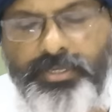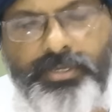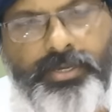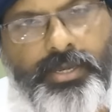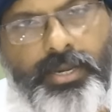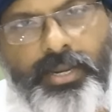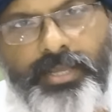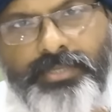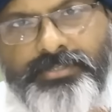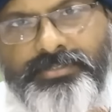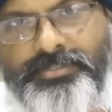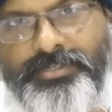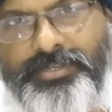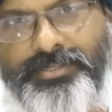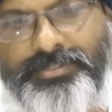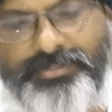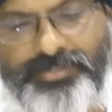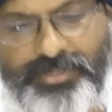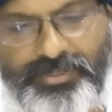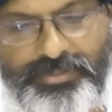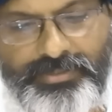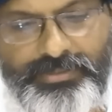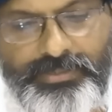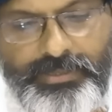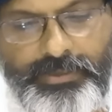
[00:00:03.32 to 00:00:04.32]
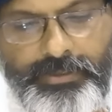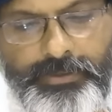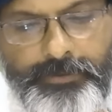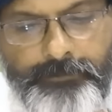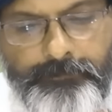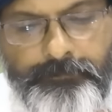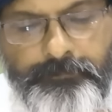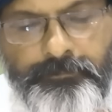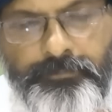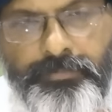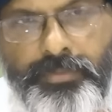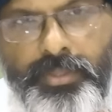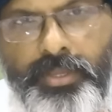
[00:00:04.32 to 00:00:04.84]
की कला सीख सकते हैं
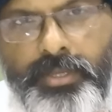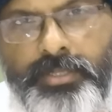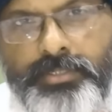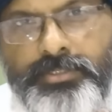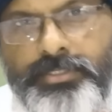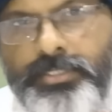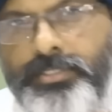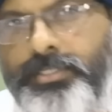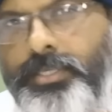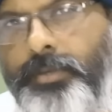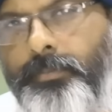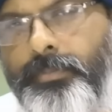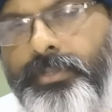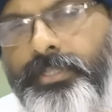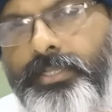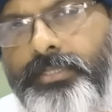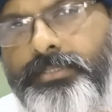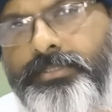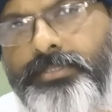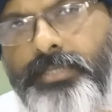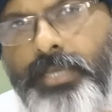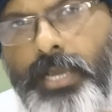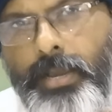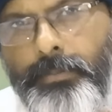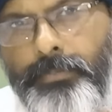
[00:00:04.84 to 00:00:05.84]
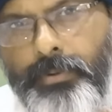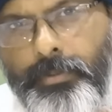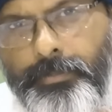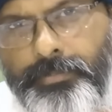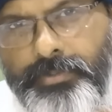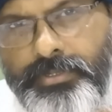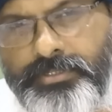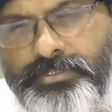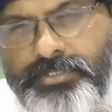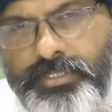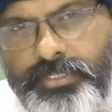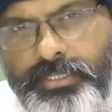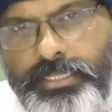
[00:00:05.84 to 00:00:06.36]
जिसकी मदद से आप
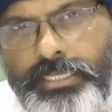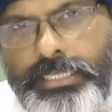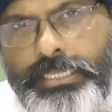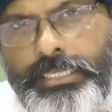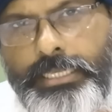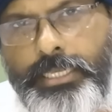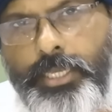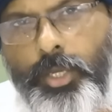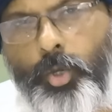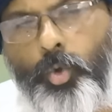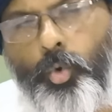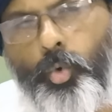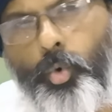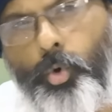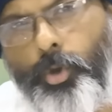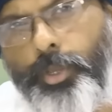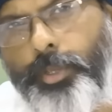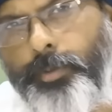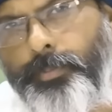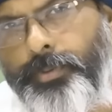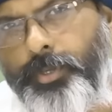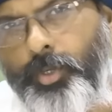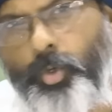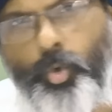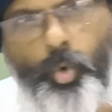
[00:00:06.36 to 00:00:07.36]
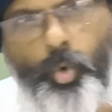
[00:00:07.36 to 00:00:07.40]
अपनी ज़िंदगी के कोई भी